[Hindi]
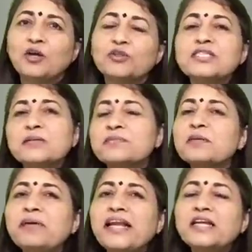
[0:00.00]
तो सबसे
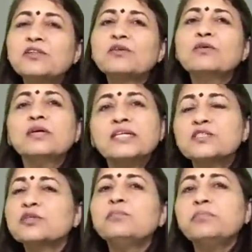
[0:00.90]
पहले तो
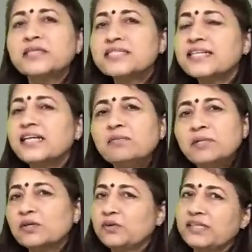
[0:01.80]
इसको पर्सनली
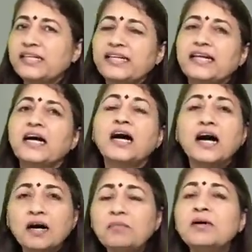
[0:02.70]
बिल्कुल नहीं लेना
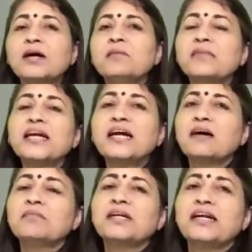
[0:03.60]
अब हमने
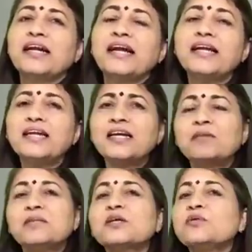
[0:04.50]
काम करना है कि
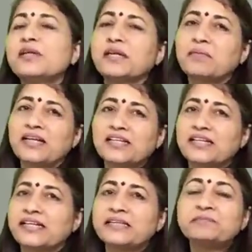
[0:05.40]
हमने खुल के बात
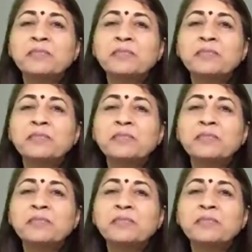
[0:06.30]
करनी है